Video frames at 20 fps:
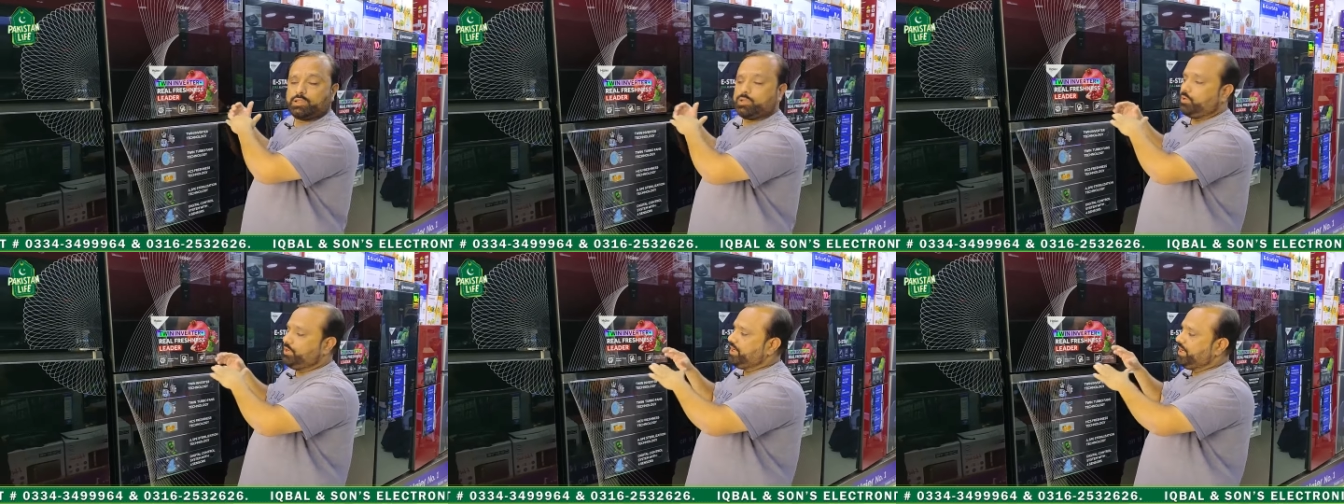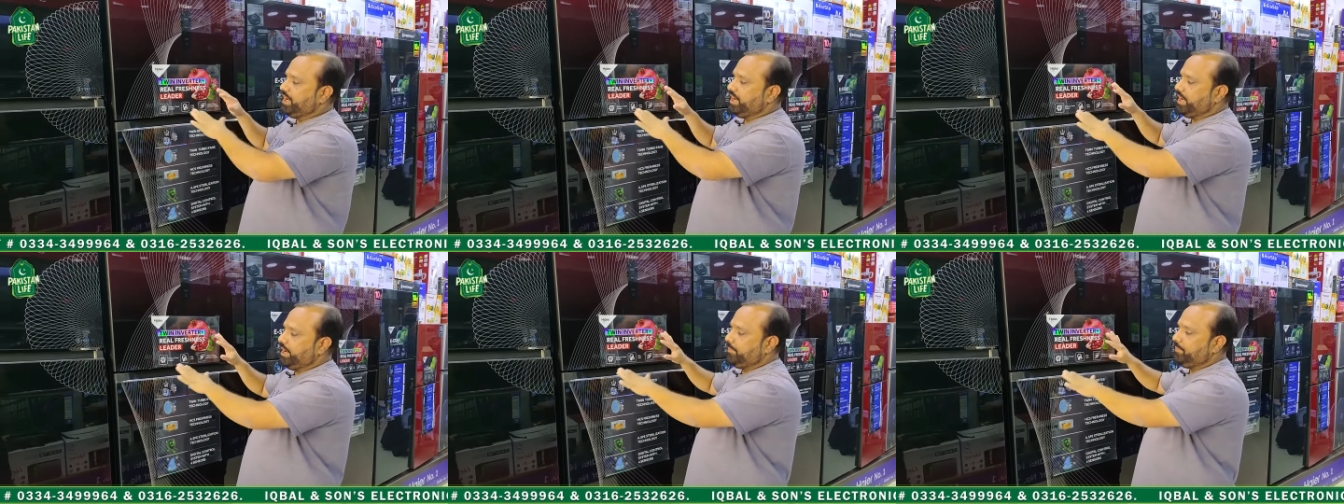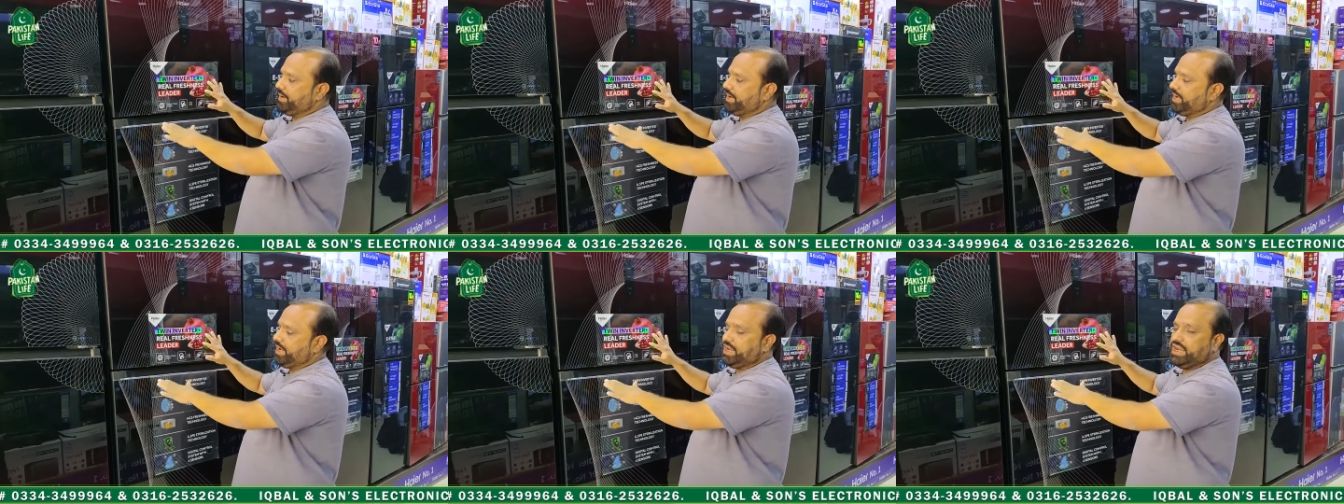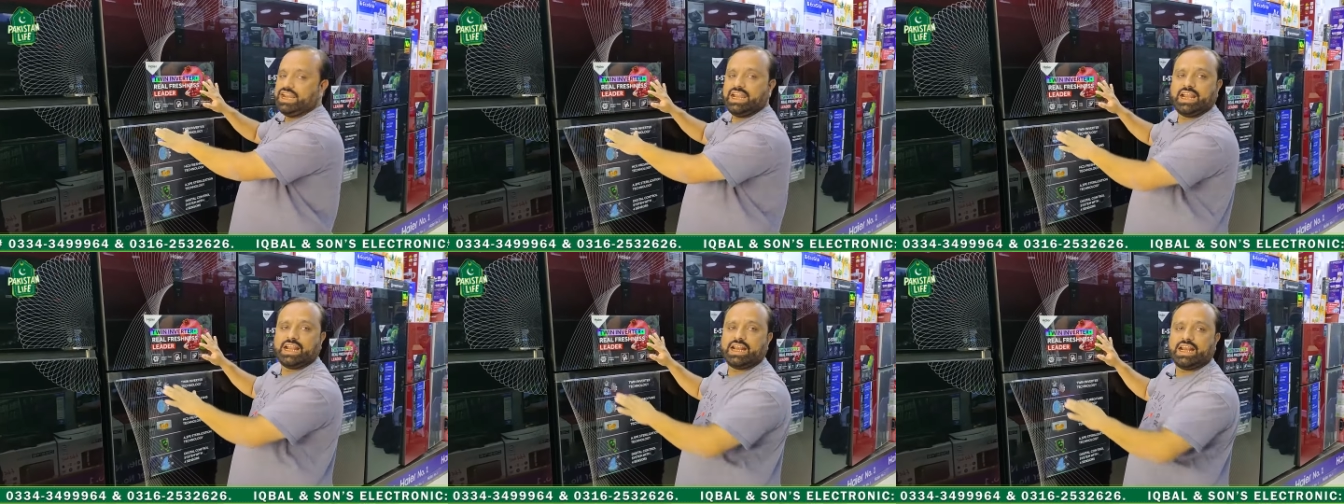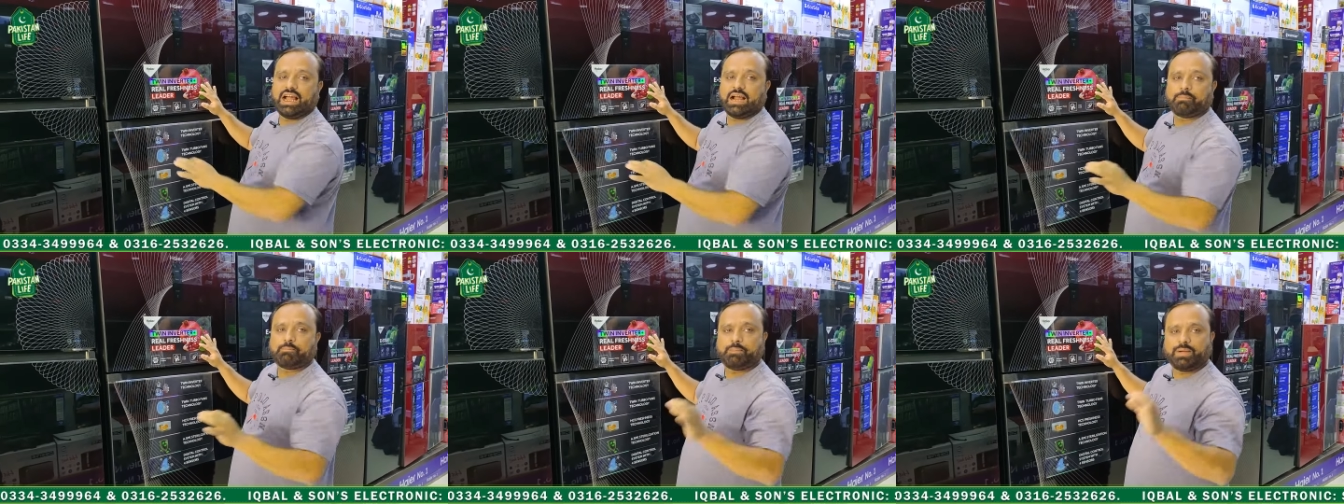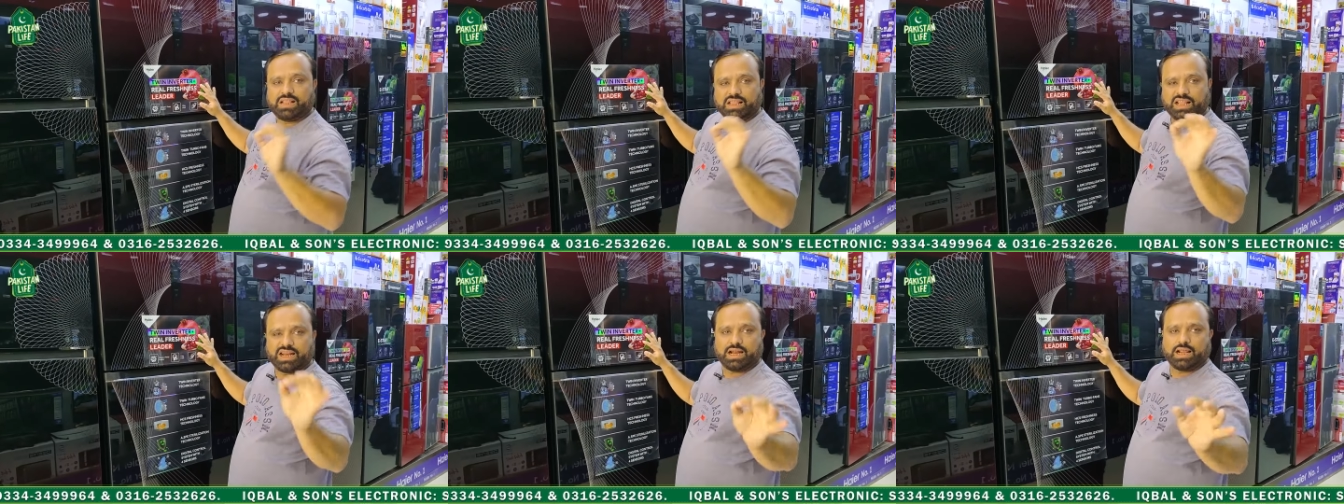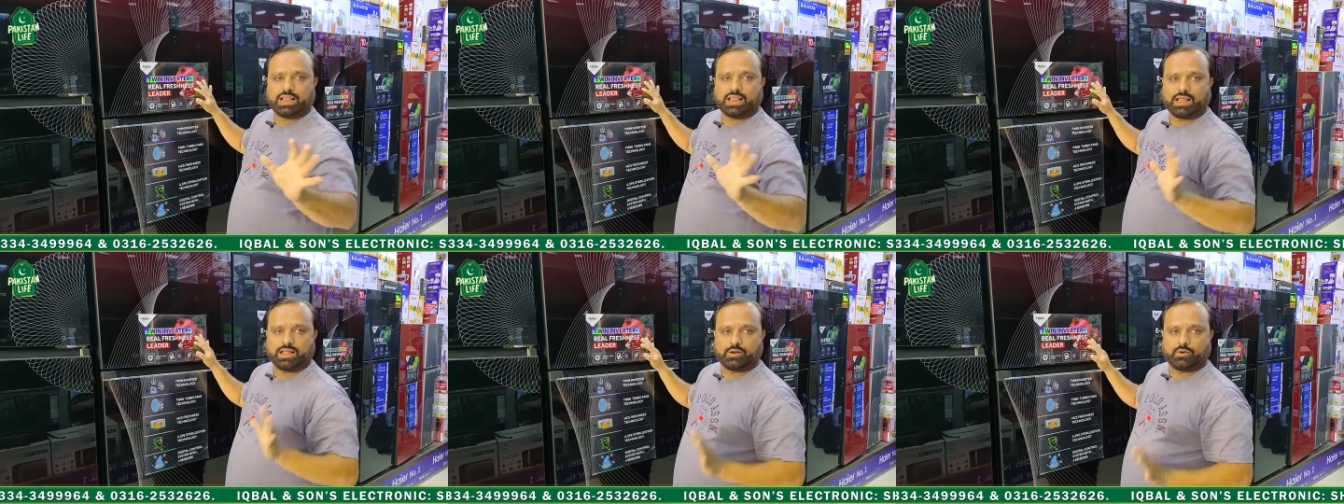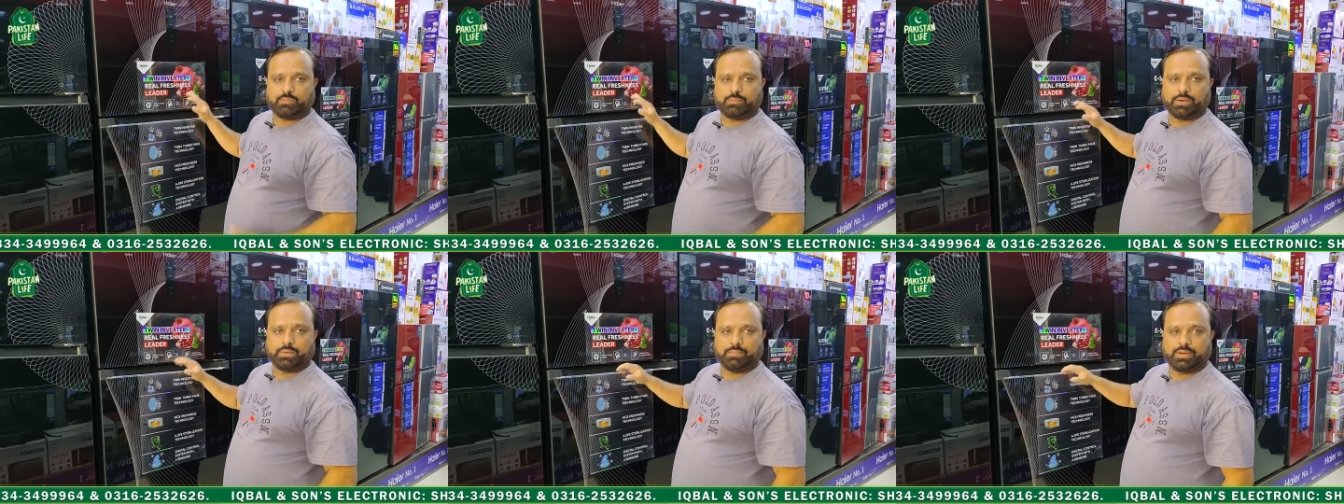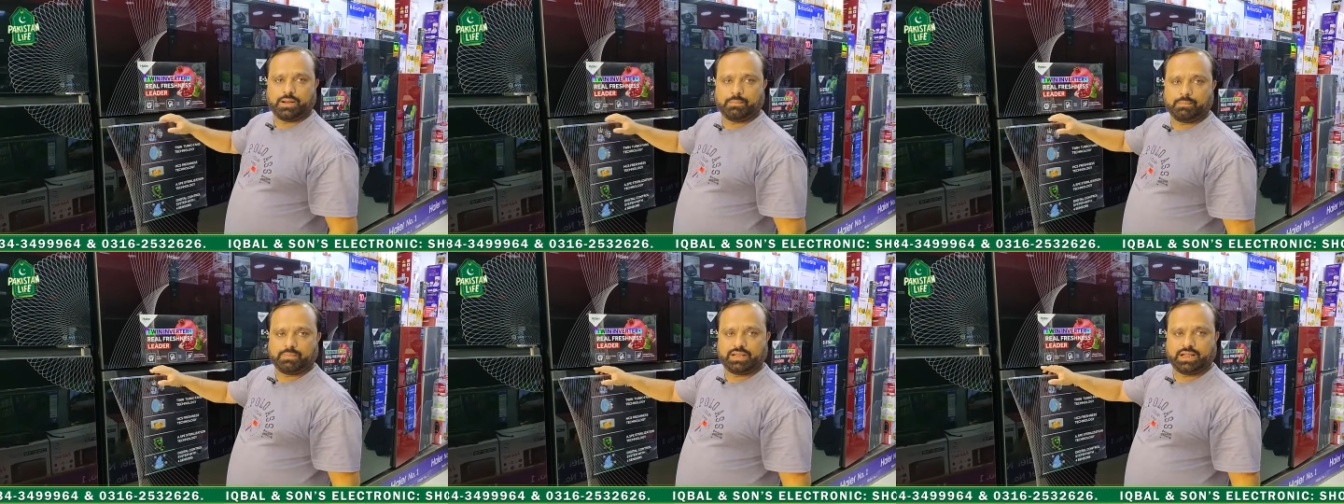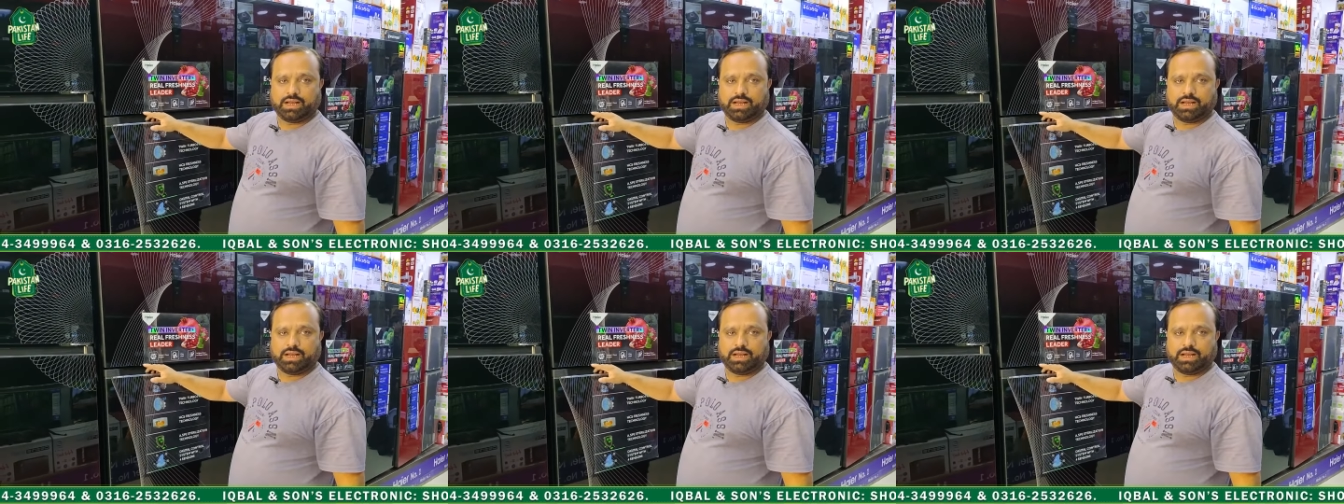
तो ये अब है ना एक लाख पंद्रह हजार रूपए में हम